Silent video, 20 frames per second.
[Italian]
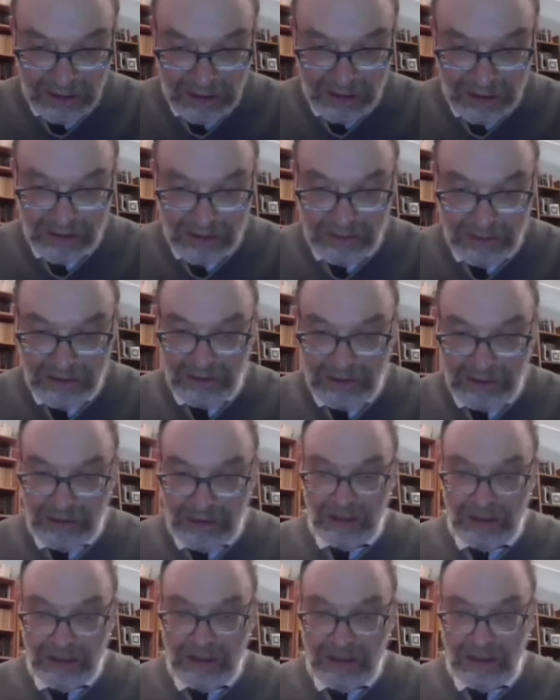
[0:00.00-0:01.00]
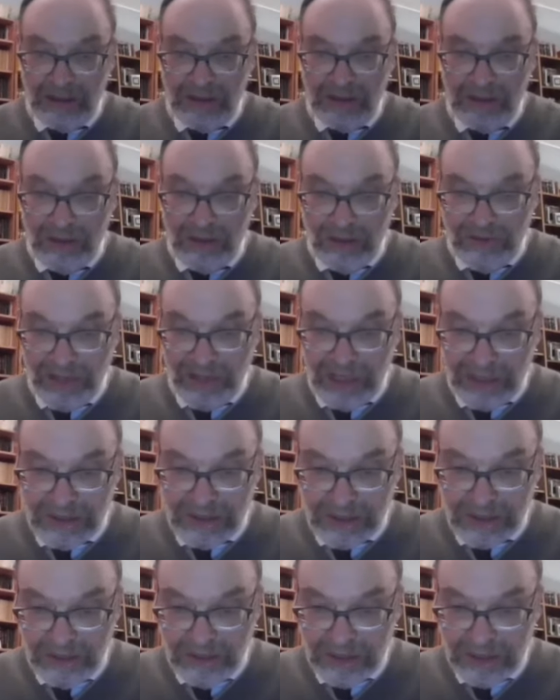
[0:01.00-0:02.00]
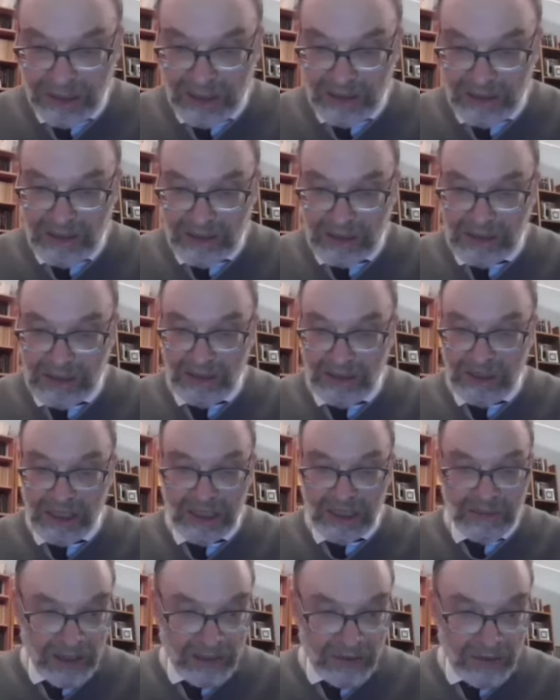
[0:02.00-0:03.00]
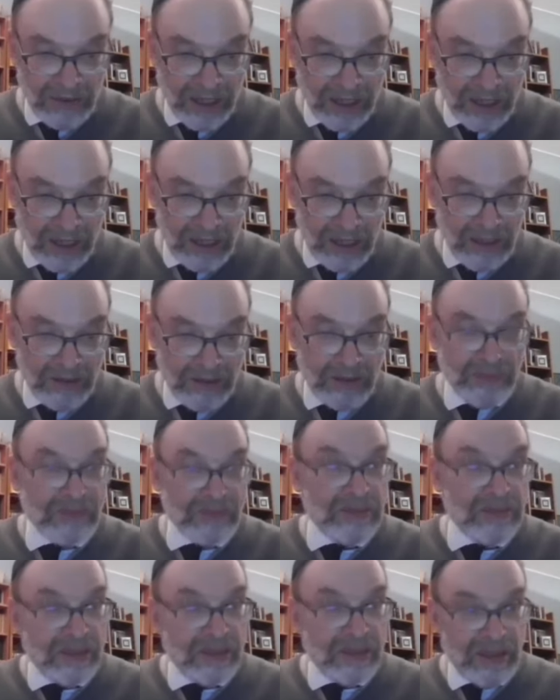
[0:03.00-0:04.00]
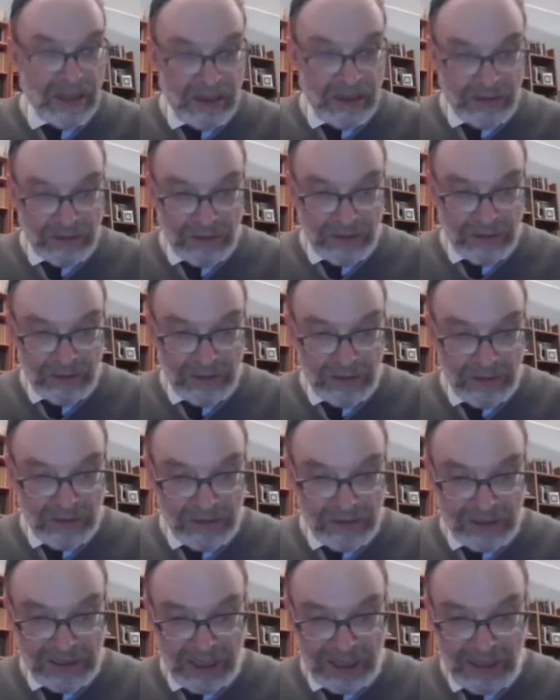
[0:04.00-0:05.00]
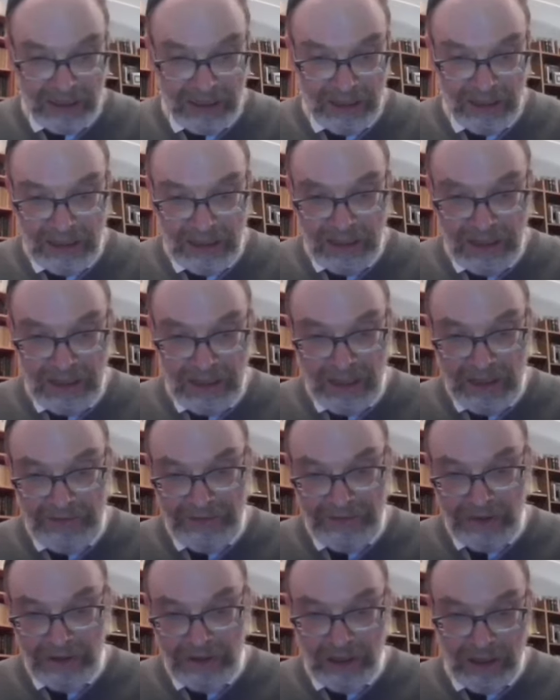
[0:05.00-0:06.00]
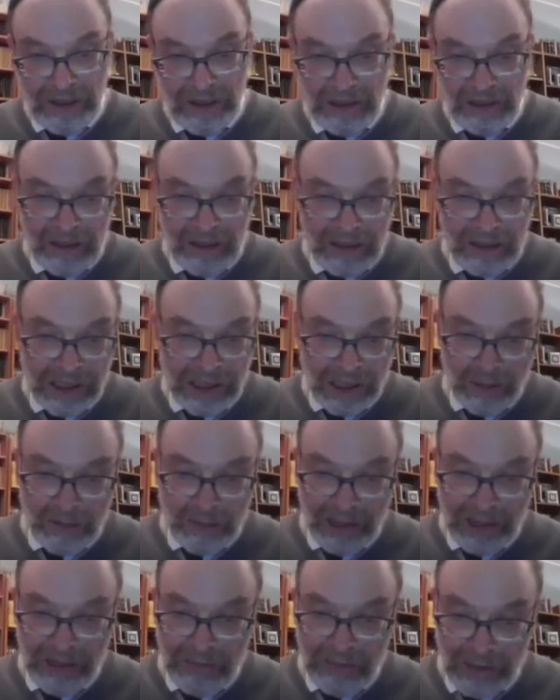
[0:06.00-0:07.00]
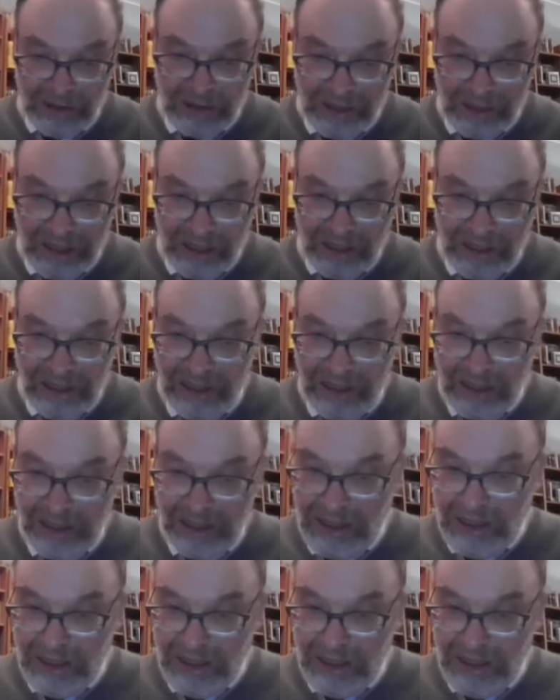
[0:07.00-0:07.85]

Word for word: Stati Uniti dove assunse la direzione spirituale della locale comunità ortodossa e fondò il liceo Maimonide, la